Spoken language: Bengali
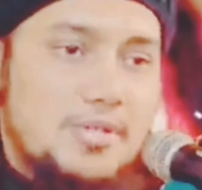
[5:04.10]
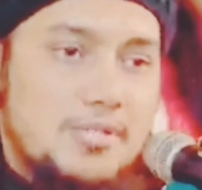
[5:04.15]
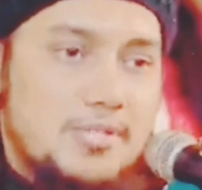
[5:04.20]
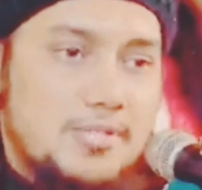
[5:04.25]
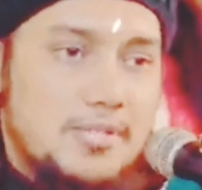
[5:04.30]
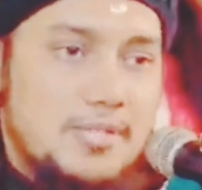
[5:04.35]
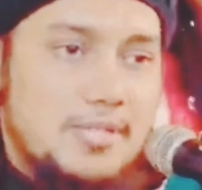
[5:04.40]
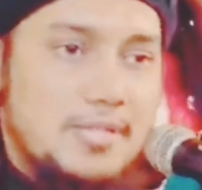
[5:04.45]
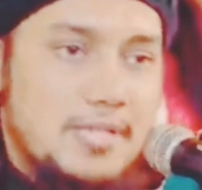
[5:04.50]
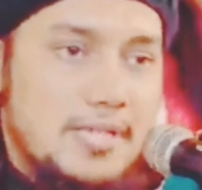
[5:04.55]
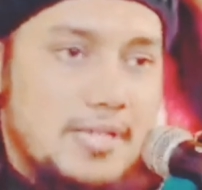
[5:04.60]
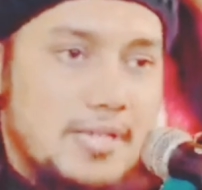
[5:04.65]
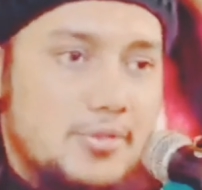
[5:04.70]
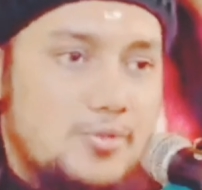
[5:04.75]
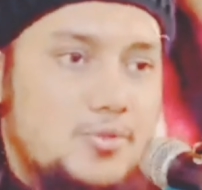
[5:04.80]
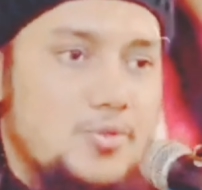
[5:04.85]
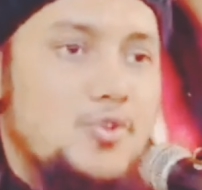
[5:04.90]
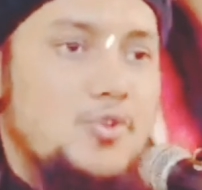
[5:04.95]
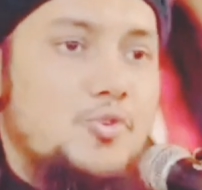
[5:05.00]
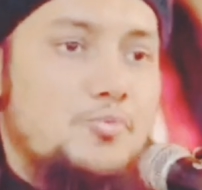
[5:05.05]
সমাজ
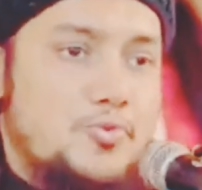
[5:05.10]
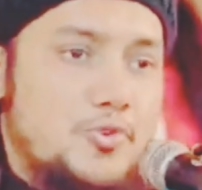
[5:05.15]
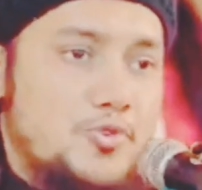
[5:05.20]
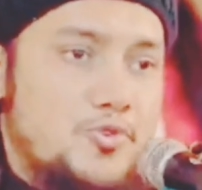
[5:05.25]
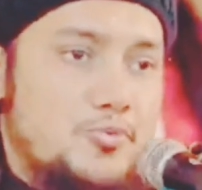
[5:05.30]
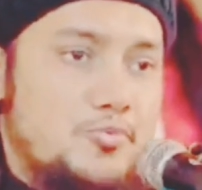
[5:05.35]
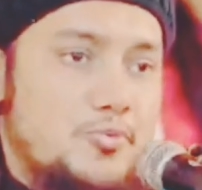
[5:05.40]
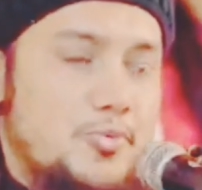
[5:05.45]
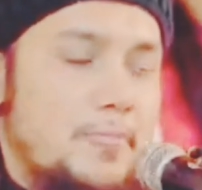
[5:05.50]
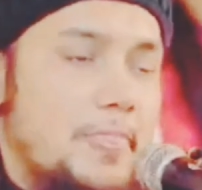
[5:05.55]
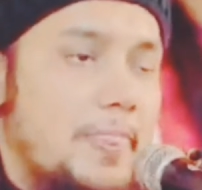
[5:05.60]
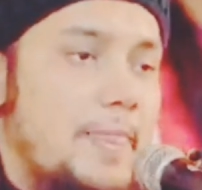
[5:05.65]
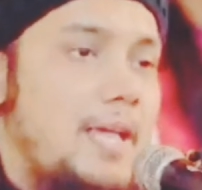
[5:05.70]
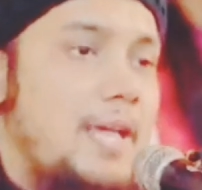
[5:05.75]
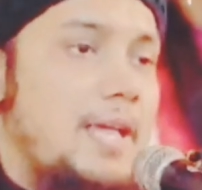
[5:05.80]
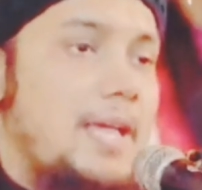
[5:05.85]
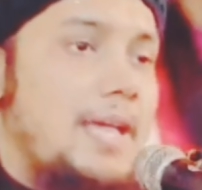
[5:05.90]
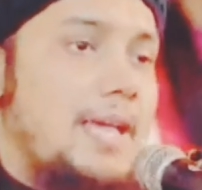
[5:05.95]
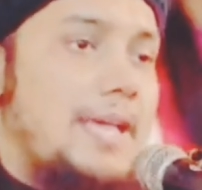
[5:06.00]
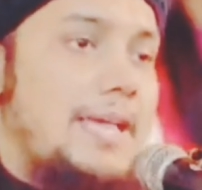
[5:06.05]
তরুণ প্রজন্ম
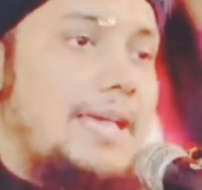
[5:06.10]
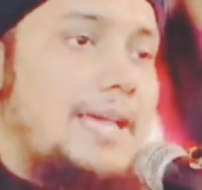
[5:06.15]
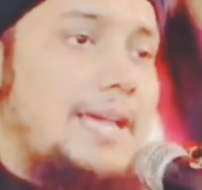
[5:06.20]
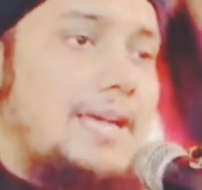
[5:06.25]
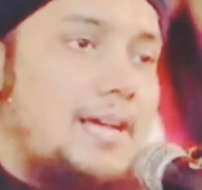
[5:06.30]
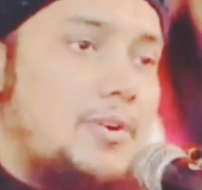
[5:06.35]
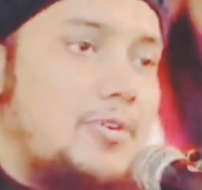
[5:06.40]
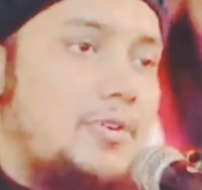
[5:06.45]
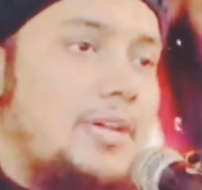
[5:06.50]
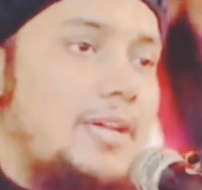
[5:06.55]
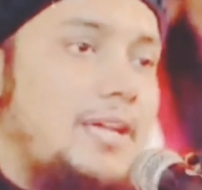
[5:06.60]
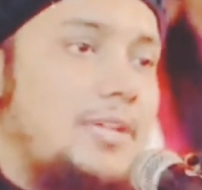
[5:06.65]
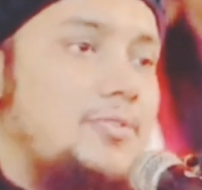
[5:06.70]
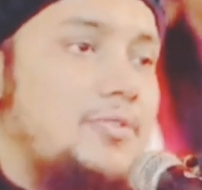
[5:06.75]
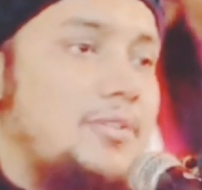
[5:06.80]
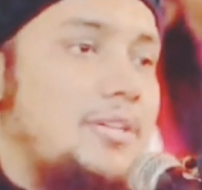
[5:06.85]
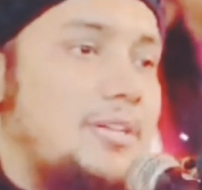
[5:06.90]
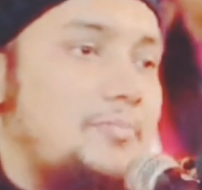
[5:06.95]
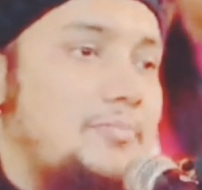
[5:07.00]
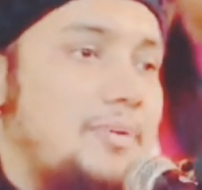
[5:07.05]
এ কারণেই
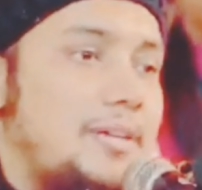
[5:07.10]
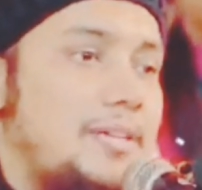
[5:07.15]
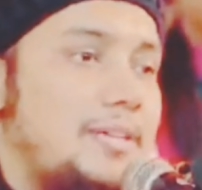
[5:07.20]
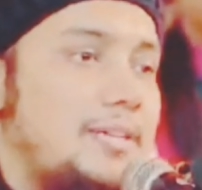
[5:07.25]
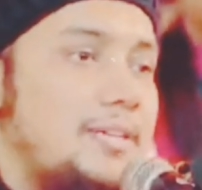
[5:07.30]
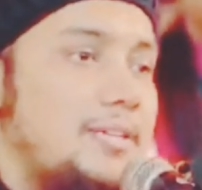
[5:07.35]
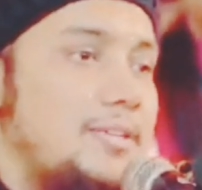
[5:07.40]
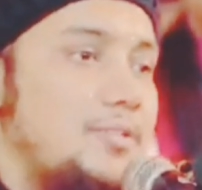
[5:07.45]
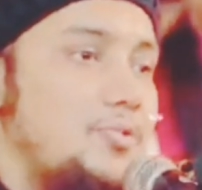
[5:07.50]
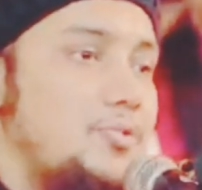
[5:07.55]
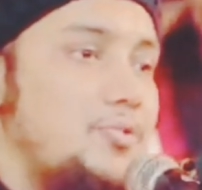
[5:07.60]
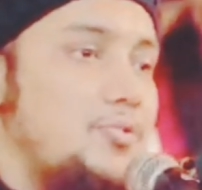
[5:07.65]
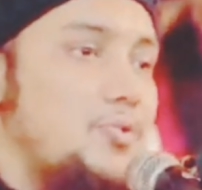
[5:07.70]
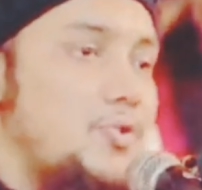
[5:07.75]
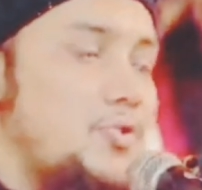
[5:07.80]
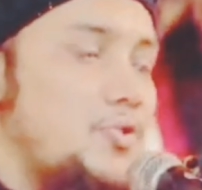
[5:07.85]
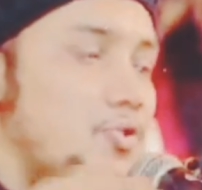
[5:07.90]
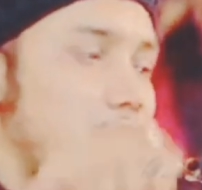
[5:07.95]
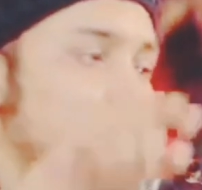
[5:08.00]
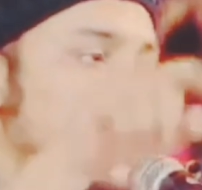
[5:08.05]
তো দেখবেন
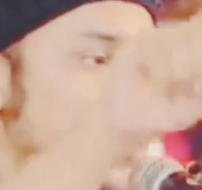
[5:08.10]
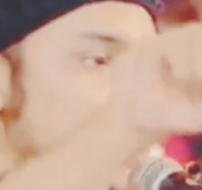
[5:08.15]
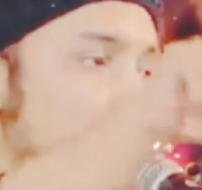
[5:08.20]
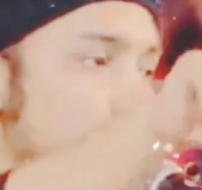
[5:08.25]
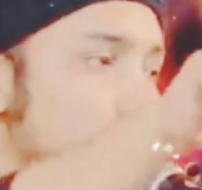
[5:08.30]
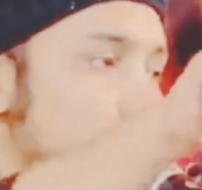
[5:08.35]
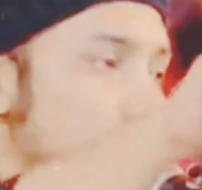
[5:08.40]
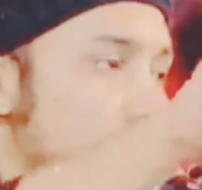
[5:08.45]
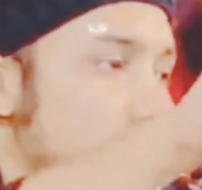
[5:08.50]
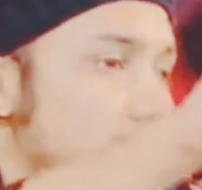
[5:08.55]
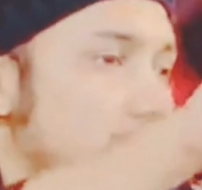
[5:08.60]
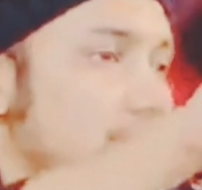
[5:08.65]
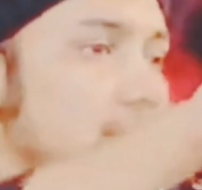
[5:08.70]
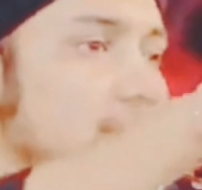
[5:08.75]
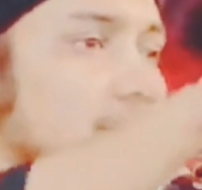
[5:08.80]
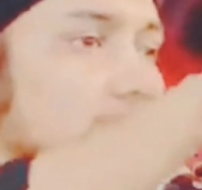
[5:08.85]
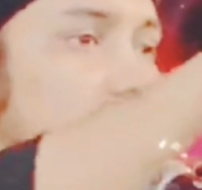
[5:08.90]
তরুণ প্রজন্মকে